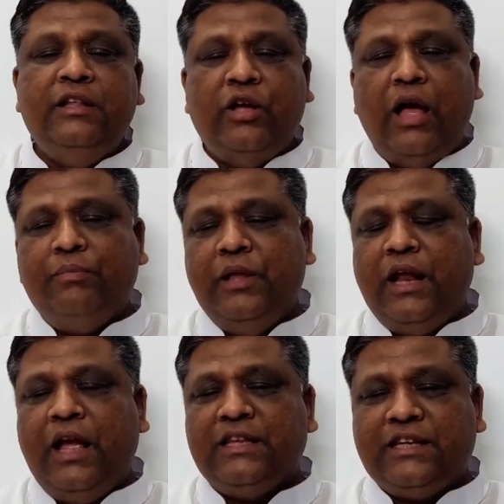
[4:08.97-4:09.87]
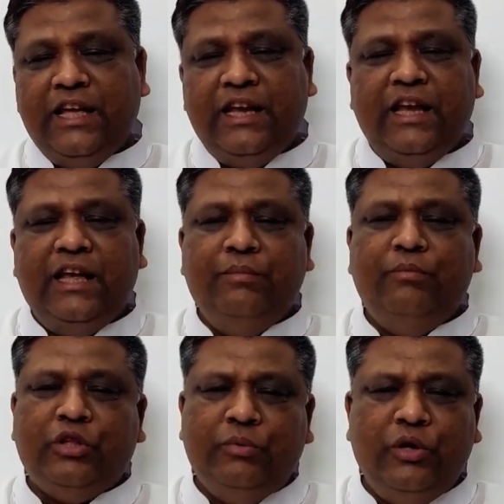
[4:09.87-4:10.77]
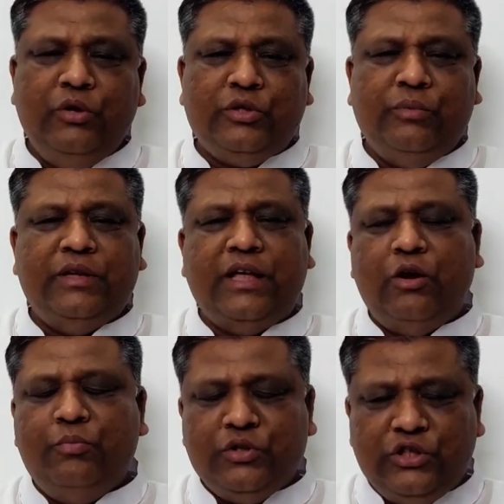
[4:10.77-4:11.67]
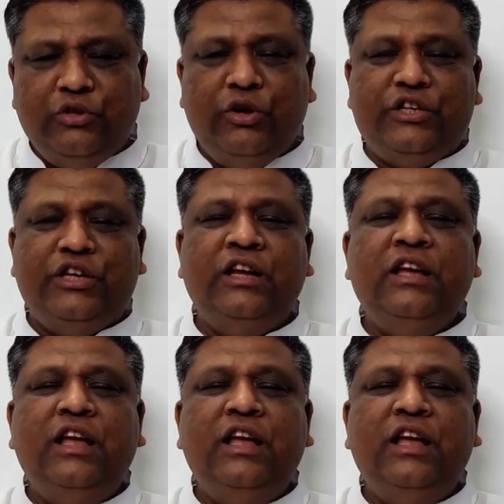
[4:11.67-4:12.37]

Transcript: তো আপনারা আজকের এই মতবিনিময় সভায় যারা উপস্থিত হয়েছেন